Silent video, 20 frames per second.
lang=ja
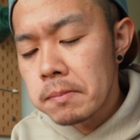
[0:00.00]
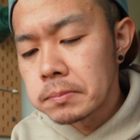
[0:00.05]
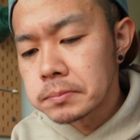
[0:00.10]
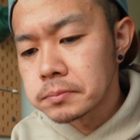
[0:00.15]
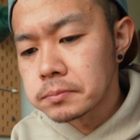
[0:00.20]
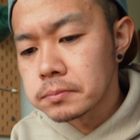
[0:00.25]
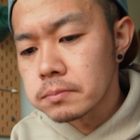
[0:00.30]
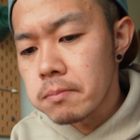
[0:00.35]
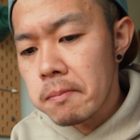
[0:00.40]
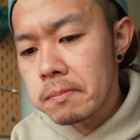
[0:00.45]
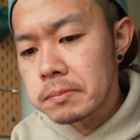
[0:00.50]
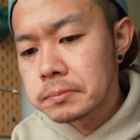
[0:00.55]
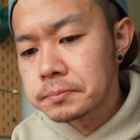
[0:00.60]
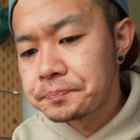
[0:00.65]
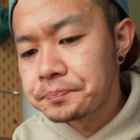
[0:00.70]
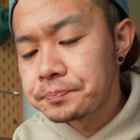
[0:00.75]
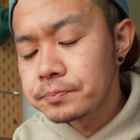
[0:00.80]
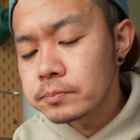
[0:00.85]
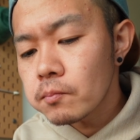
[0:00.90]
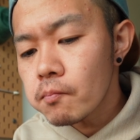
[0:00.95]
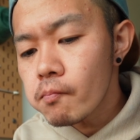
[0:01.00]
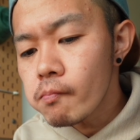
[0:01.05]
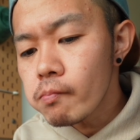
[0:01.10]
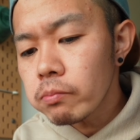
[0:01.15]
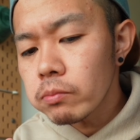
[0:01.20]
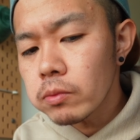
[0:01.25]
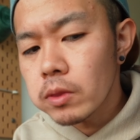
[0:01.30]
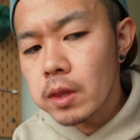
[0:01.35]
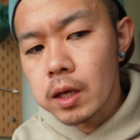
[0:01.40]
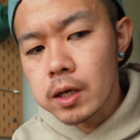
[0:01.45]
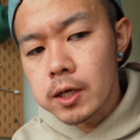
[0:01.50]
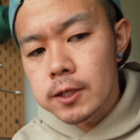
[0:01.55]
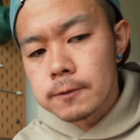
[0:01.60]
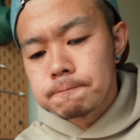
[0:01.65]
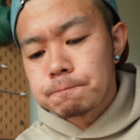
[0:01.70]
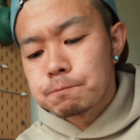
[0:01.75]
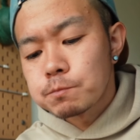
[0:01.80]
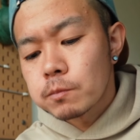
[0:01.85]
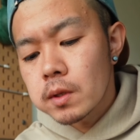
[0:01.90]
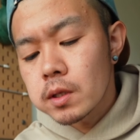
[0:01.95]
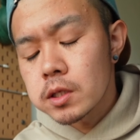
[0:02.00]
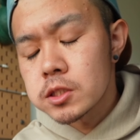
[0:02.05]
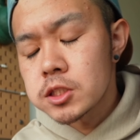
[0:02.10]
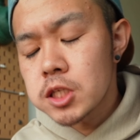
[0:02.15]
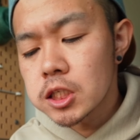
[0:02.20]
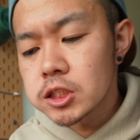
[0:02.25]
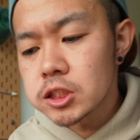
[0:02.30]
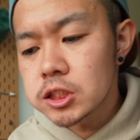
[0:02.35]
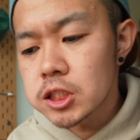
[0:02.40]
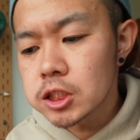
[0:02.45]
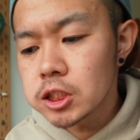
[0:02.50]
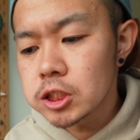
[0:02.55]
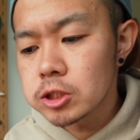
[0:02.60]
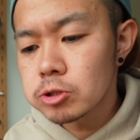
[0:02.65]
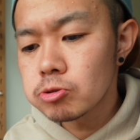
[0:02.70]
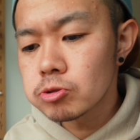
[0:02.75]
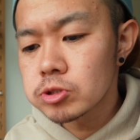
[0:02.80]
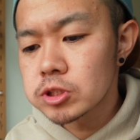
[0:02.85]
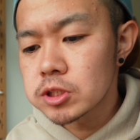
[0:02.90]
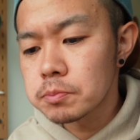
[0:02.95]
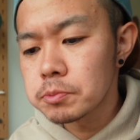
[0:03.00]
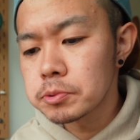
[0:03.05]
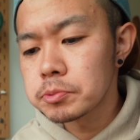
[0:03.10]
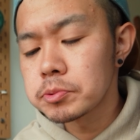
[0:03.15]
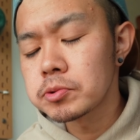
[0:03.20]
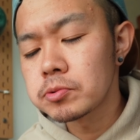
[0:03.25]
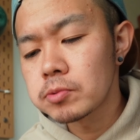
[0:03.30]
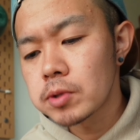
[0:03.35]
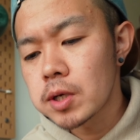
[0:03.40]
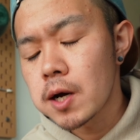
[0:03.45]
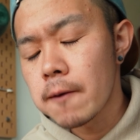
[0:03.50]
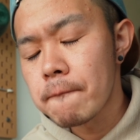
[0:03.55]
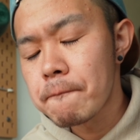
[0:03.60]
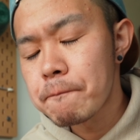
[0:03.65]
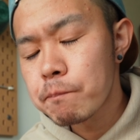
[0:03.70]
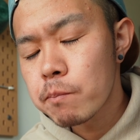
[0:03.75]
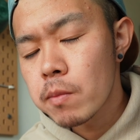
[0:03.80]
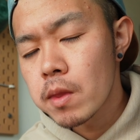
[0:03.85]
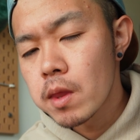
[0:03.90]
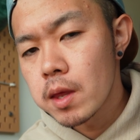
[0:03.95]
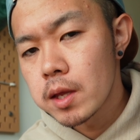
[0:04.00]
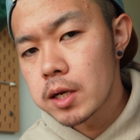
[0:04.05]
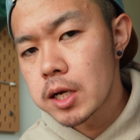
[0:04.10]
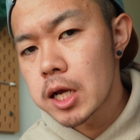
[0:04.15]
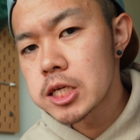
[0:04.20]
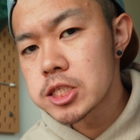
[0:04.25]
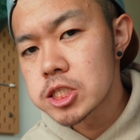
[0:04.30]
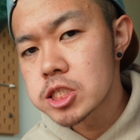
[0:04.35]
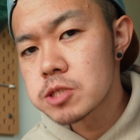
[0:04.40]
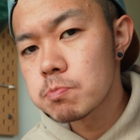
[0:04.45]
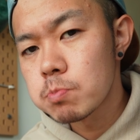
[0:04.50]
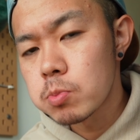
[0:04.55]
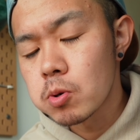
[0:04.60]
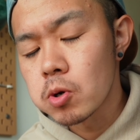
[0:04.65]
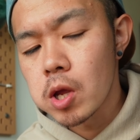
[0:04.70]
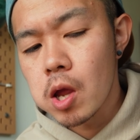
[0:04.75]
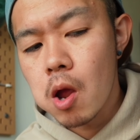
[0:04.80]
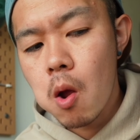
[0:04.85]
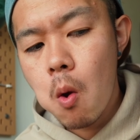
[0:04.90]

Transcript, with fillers: うん、かシャキシャキっとした部分はライチっぽい。